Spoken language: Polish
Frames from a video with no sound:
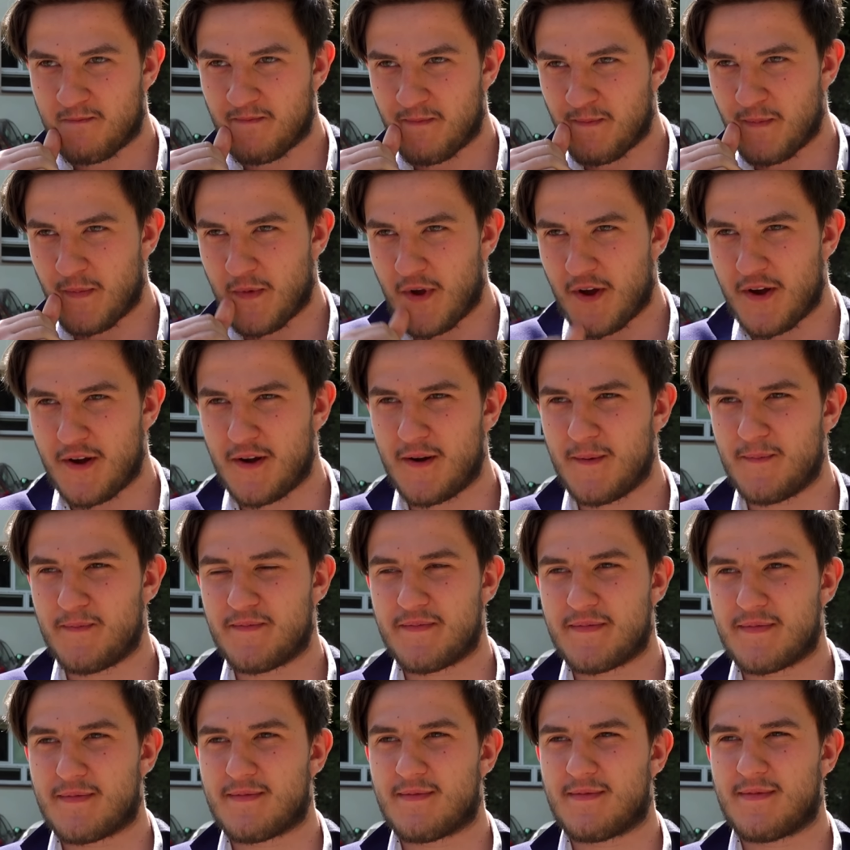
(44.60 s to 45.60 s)
No,
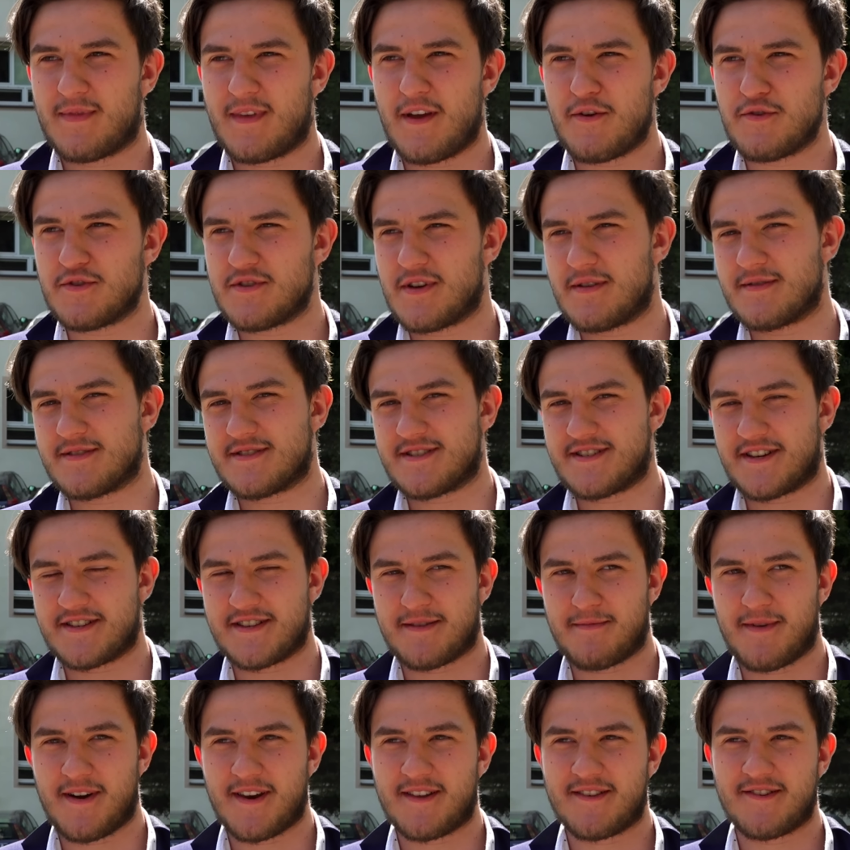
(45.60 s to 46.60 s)
nie uczyłem się
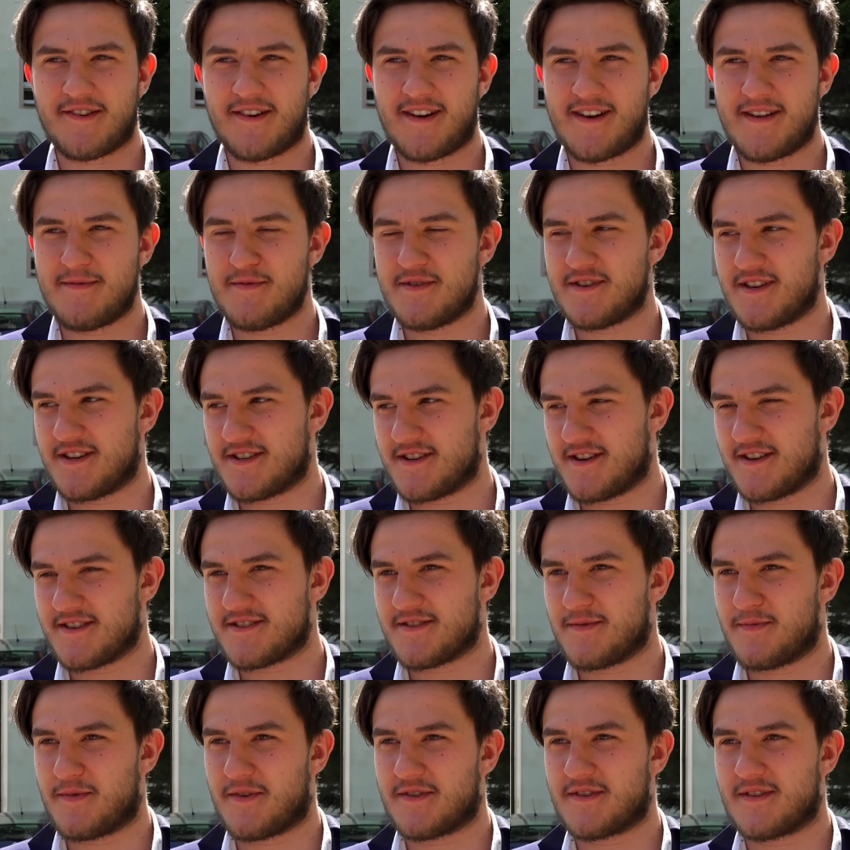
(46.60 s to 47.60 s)
za bardzo, ale myślę, że na
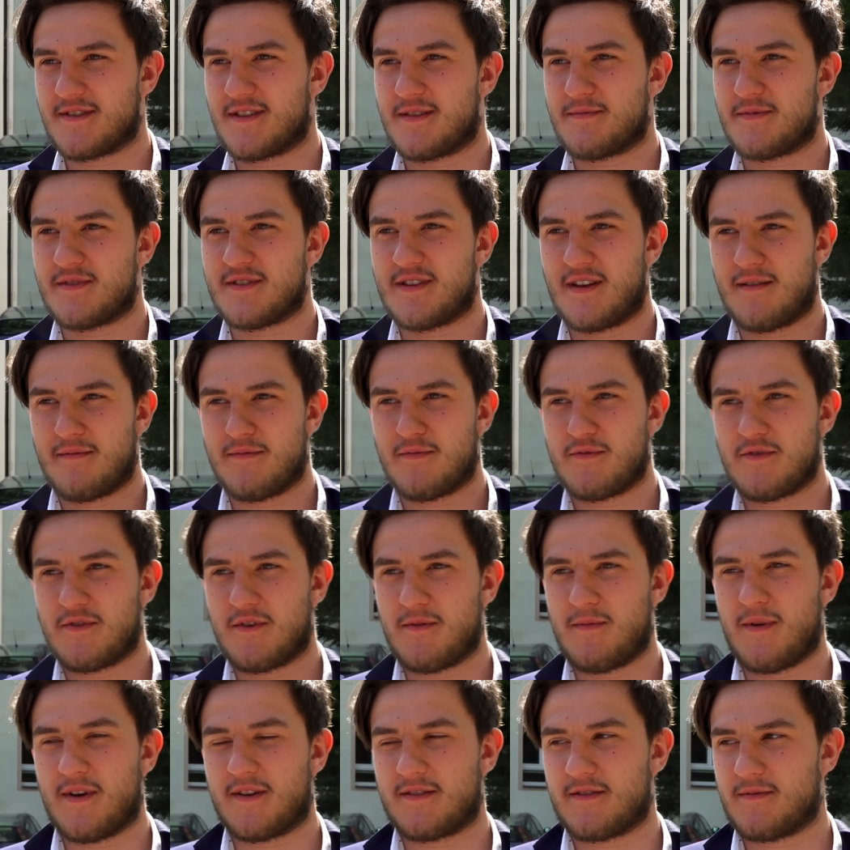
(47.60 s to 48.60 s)
100% napisałem,
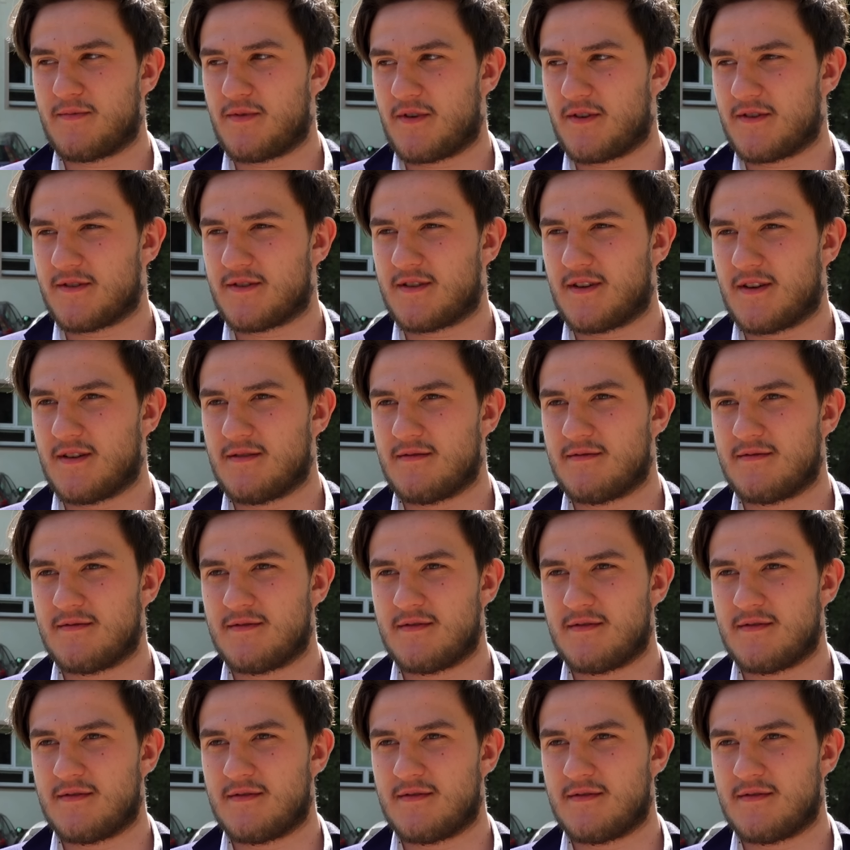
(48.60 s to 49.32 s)
było bardzo proste.